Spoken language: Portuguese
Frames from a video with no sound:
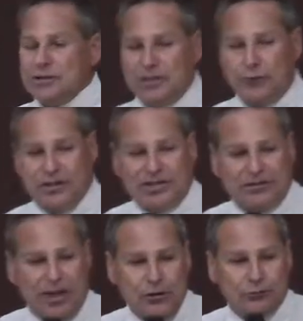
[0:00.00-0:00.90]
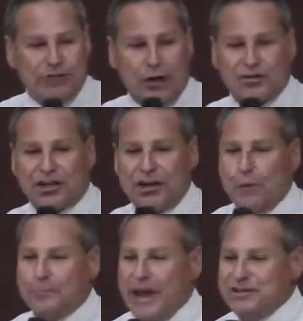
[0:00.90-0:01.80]
se você tem um Deus que
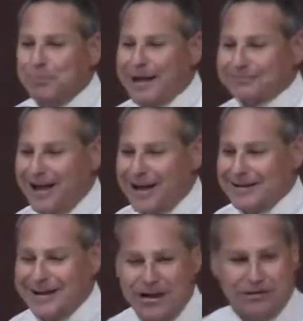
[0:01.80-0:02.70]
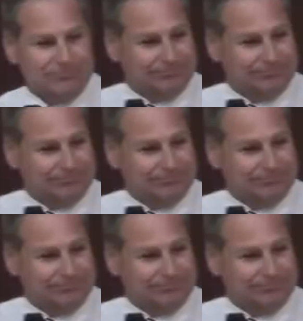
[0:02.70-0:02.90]
não perde batalha? Eu...